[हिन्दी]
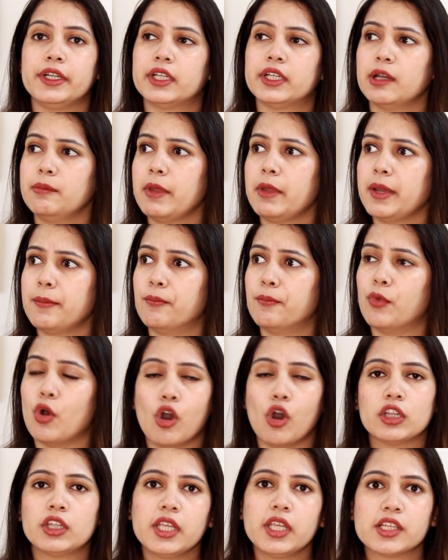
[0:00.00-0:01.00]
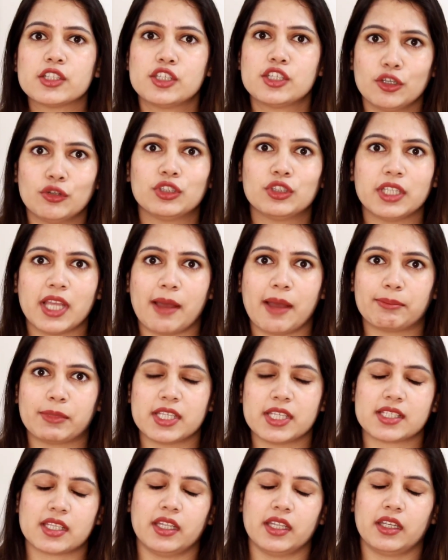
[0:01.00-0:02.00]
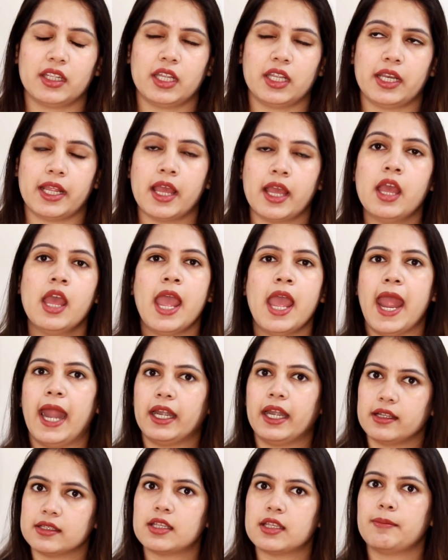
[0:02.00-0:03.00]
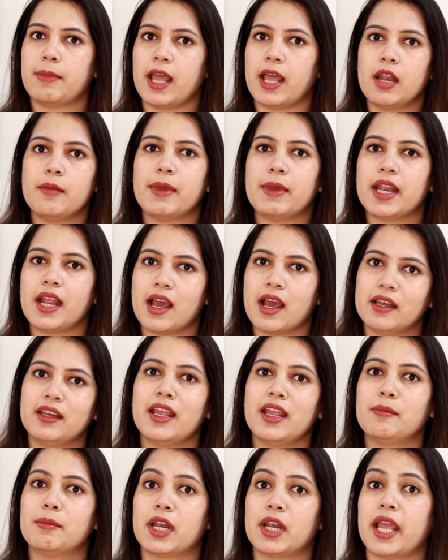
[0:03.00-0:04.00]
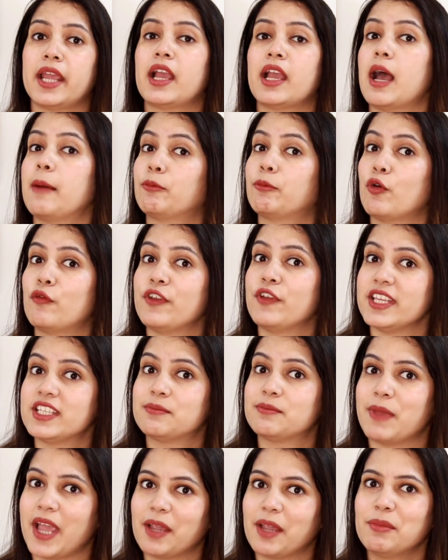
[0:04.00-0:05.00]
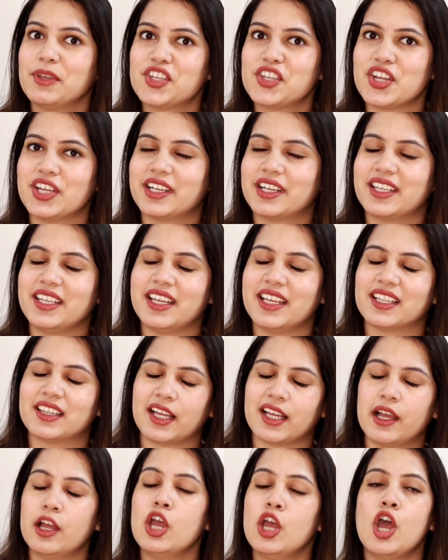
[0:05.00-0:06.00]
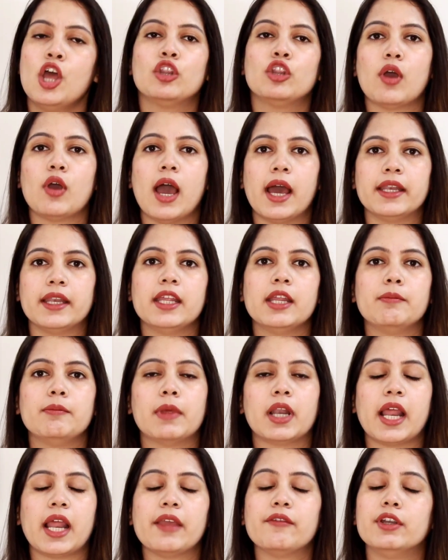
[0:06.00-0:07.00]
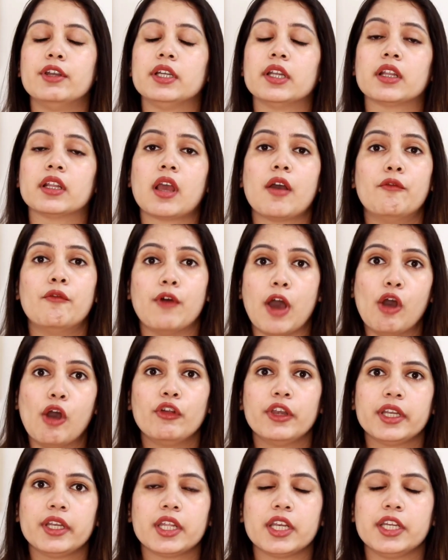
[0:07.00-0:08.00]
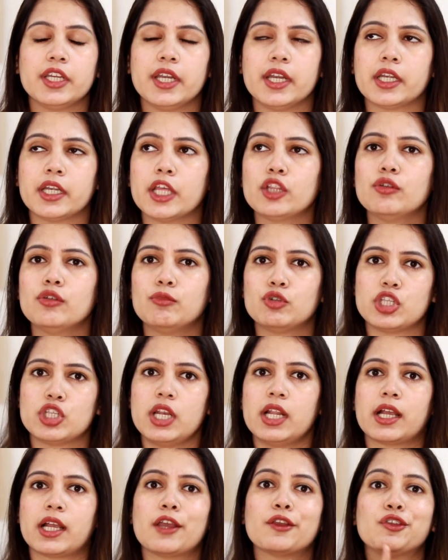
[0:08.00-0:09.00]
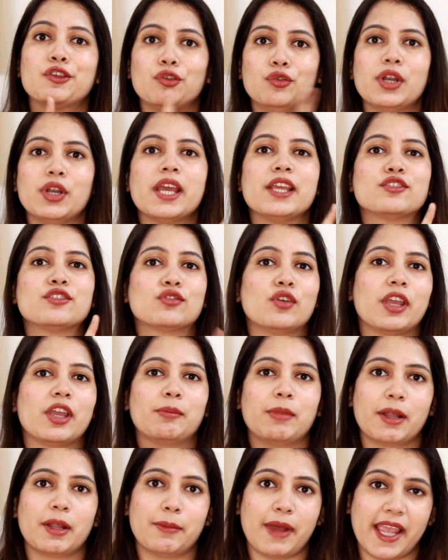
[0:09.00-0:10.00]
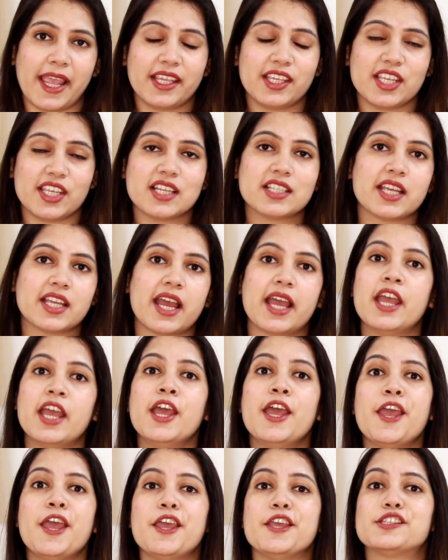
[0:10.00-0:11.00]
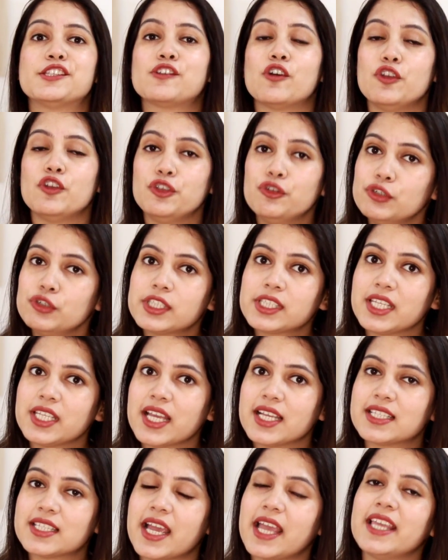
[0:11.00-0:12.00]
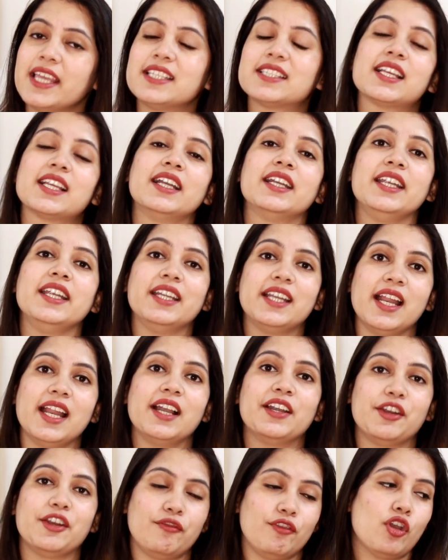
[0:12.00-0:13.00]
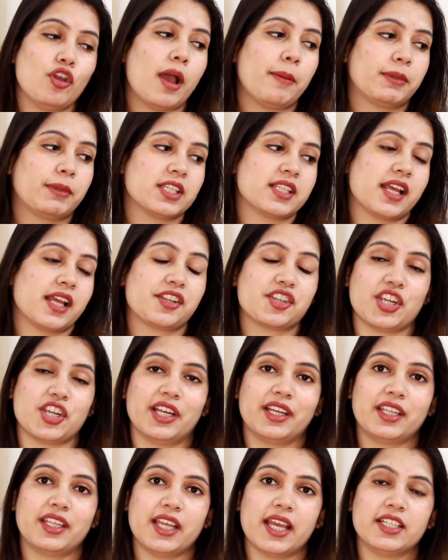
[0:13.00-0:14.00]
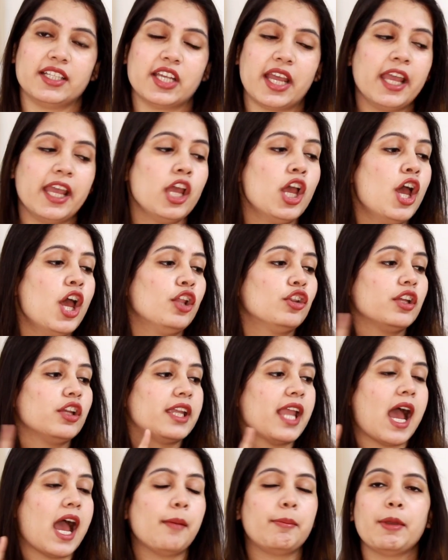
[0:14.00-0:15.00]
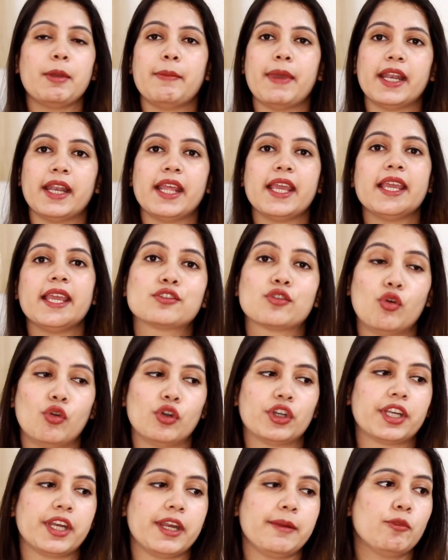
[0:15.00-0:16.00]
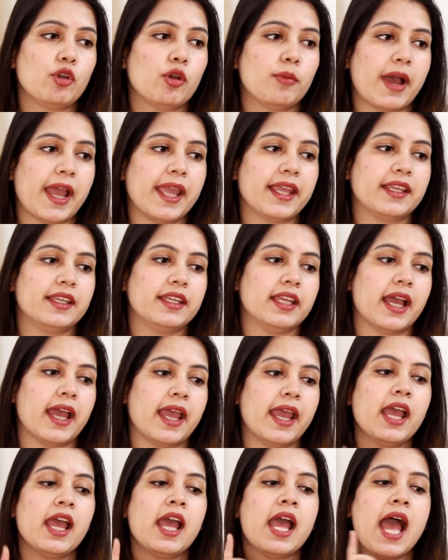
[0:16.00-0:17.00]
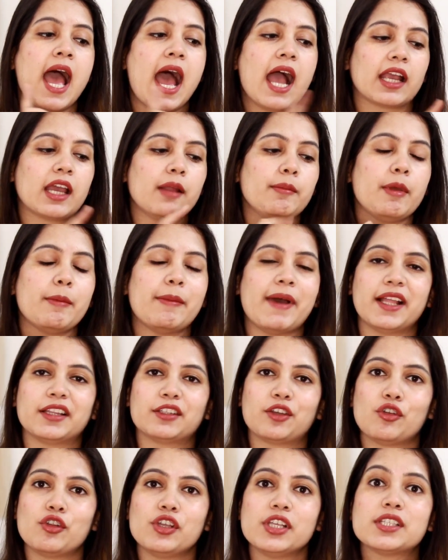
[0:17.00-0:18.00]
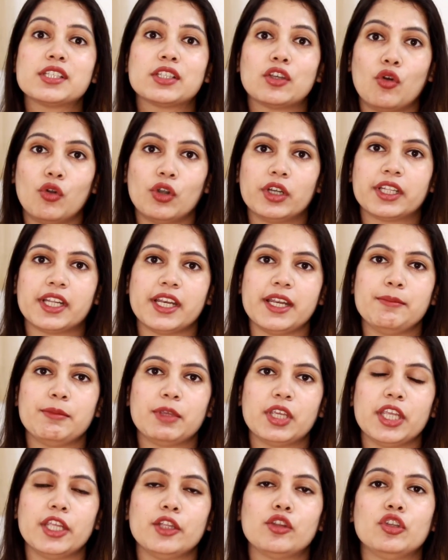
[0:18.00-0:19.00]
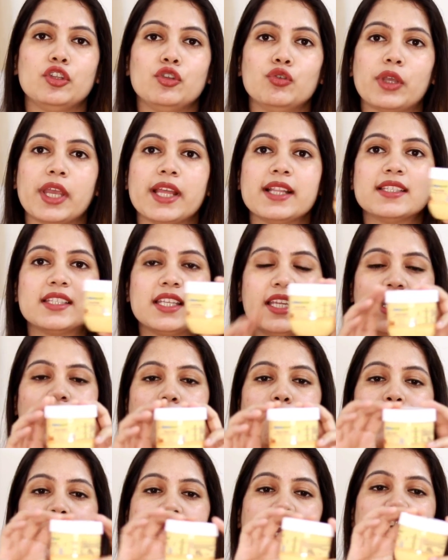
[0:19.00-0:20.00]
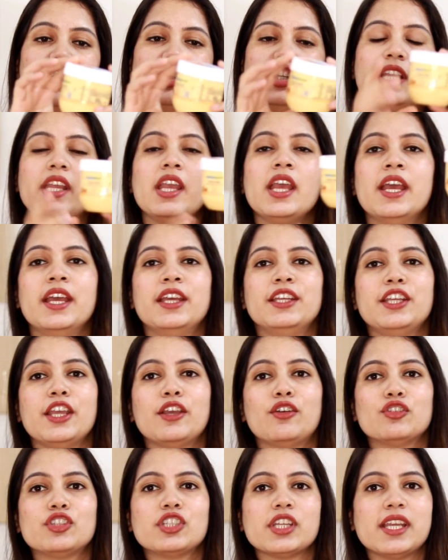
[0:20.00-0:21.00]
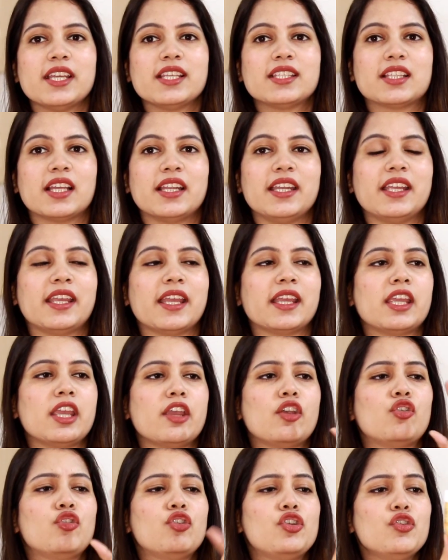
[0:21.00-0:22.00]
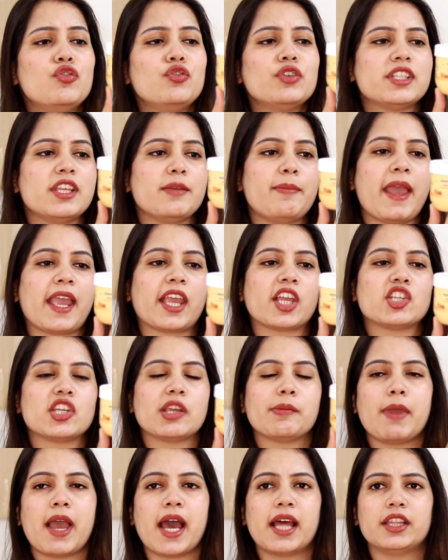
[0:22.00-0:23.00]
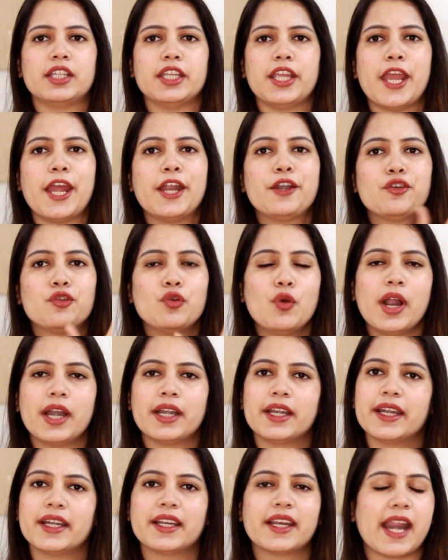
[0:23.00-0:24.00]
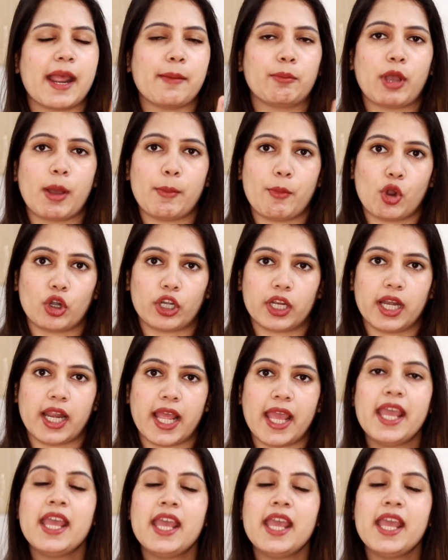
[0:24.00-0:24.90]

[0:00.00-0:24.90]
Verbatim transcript: विंटर में बहुत ही अच्छी होती है आपकी स्किन के लिए एंड इससे पहले मैंने हनी एंड मलाई का आपको फेस पैक भी शेयर किया था तो हनी एंड मलाई विंटर का वाव इंग्रेडिएंट है तो मुझे लगा क्यों ना इसको एक बार बाय किया जाए इसको यूज़ किया जाए इसका डिटेल रिव्यू आपके साथ शेयर किया जाए तो यहाँ पर मैंने इस कोल्ड क्रीम को बाय किया है अगर मैं बात करूँ इस कोल्ड क्रीम की तो यू कैन सी द पैकेजिंग ये कुछ इस तरीके की क्यूट सी पैकेजिंग में आती है टू ग्राम का बॉटल